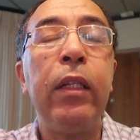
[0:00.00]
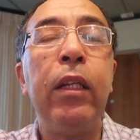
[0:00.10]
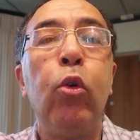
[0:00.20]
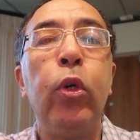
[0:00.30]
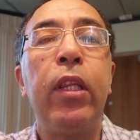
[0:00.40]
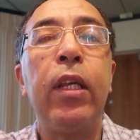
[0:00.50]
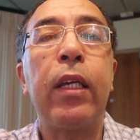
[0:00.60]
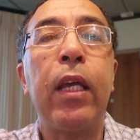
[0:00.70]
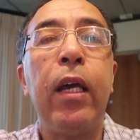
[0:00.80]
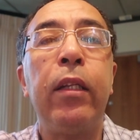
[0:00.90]
أنه إذا
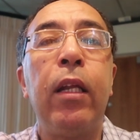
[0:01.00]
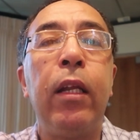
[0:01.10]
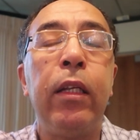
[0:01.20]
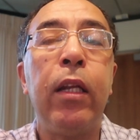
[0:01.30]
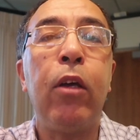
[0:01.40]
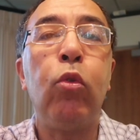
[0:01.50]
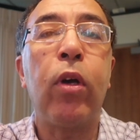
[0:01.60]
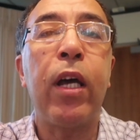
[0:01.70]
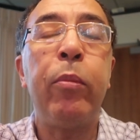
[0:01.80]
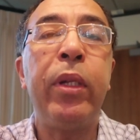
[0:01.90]
كان
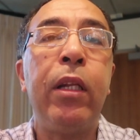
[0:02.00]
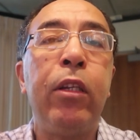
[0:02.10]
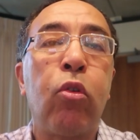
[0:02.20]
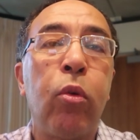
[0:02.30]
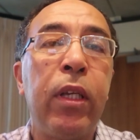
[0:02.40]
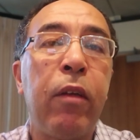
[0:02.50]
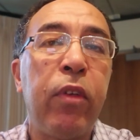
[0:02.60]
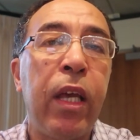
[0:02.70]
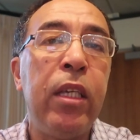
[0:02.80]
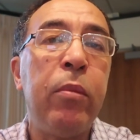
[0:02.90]
الهلال قابلا للرؤية
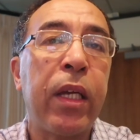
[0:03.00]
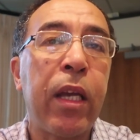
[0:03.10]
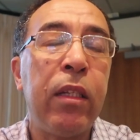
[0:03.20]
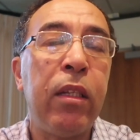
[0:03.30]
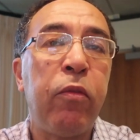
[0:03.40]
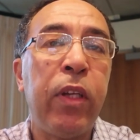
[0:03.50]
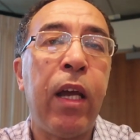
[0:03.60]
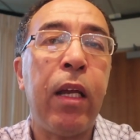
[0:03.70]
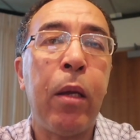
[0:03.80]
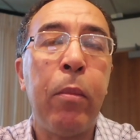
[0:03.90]
في أي مكان في
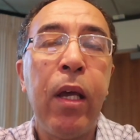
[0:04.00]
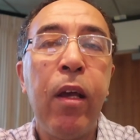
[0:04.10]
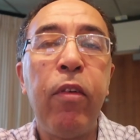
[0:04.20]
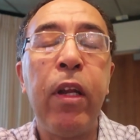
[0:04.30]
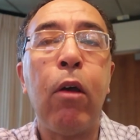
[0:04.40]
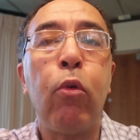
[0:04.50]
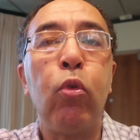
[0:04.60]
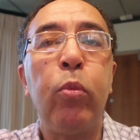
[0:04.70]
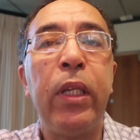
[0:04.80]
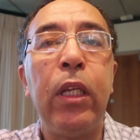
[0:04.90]
العالم
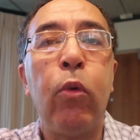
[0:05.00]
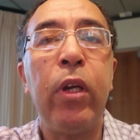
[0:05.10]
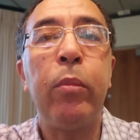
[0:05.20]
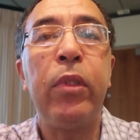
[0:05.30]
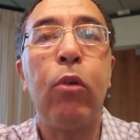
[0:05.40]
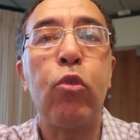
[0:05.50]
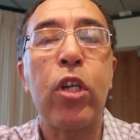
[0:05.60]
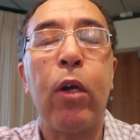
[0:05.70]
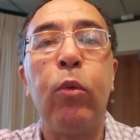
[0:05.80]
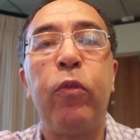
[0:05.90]
فنأخذ به ويبدأ
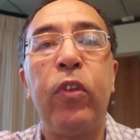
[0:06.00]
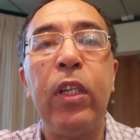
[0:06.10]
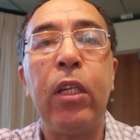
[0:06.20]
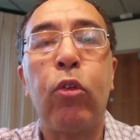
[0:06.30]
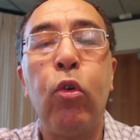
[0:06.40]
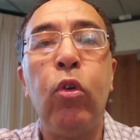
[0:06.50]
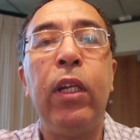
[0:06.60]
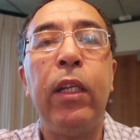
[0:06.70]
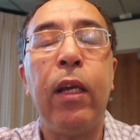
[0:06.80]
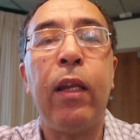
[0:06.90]
الشهر في
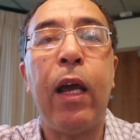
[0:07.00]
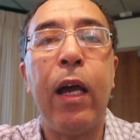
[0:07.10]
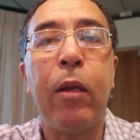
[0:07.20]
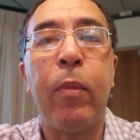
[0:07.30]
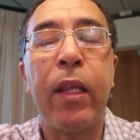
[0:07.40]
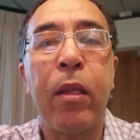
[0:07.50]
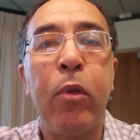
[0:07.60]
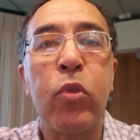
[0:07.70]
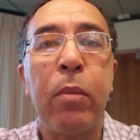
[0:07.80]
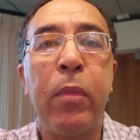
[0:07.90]
كل العالم هذا
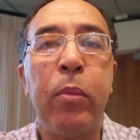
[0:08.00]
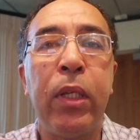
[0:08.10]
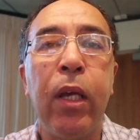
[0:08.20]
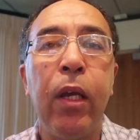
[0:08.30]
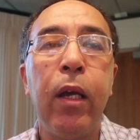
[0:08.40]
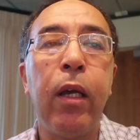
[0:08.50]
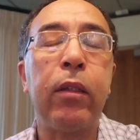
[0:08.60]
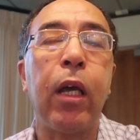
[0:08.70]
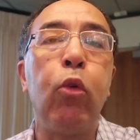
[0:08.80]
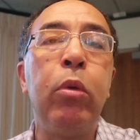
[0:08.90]
ما يسمى
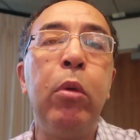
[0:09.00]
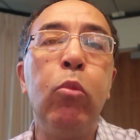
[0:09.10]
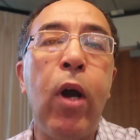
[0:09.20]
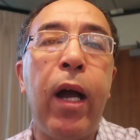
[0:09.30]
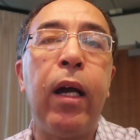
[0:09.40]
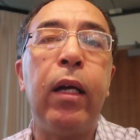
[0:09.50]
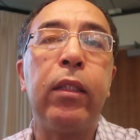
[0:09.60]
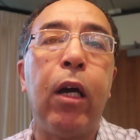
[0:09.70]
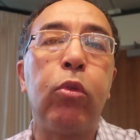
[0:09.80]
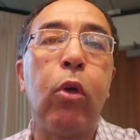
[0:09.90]
بالتقويم
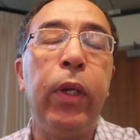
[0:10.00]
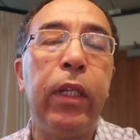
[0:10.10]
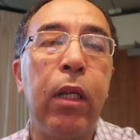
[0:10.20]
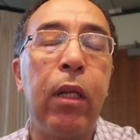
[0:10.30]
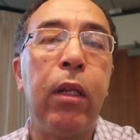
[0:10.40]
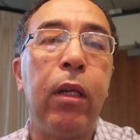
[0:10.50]
الموحد أو توحيد